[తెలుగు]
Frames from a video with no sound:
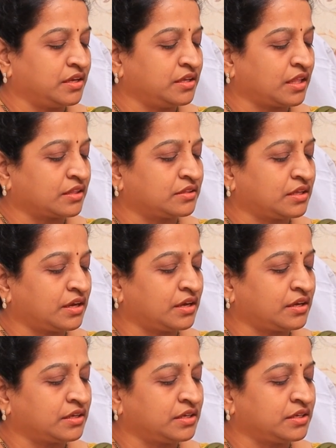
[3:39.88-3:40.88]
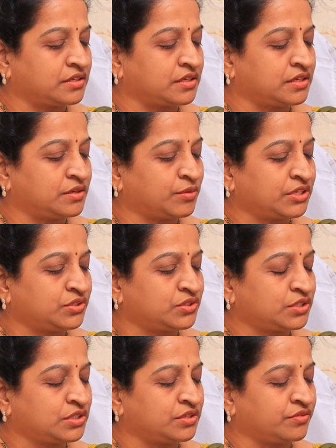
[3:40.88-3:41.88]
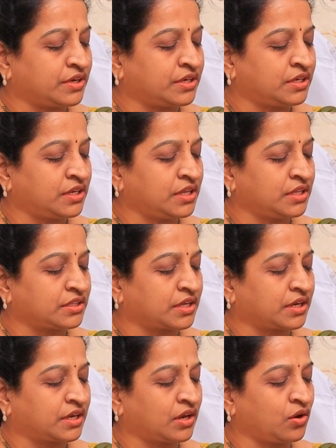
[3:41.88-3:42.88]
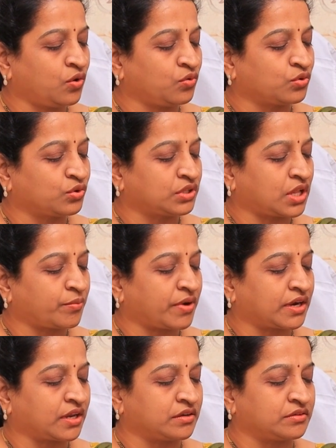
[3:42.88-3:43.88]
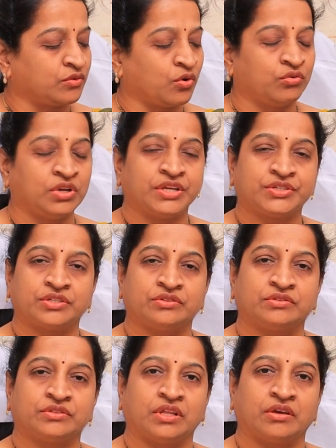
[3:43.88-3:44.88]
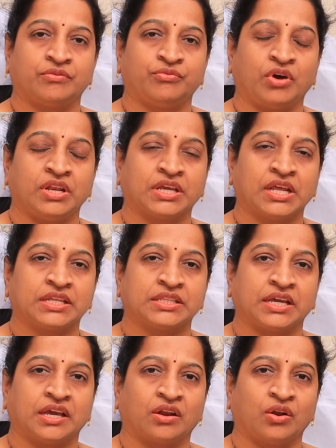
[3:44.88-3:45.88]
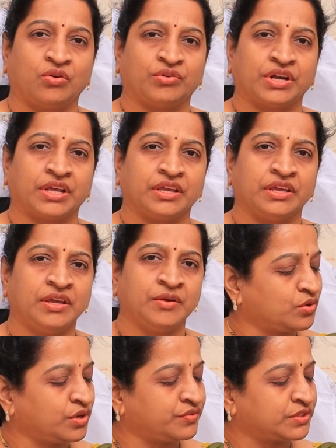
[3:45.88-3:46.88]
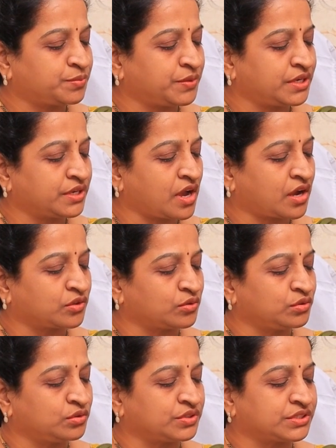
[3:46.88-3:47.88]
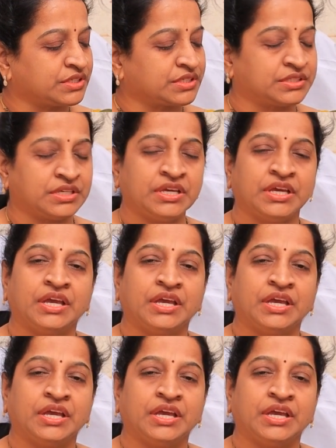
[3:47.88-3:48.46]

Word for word: ఇదంతా ఈ ఈ మంచి ఈ వెంటనే దగ్గరలో ఉంటుందన్నమాట ఓవులేషన్ ఫాలికల్ దగ్గరలో ఉంటాయి సో ఇవి స్పీడ్గా కదులుతూ వచ్చేసి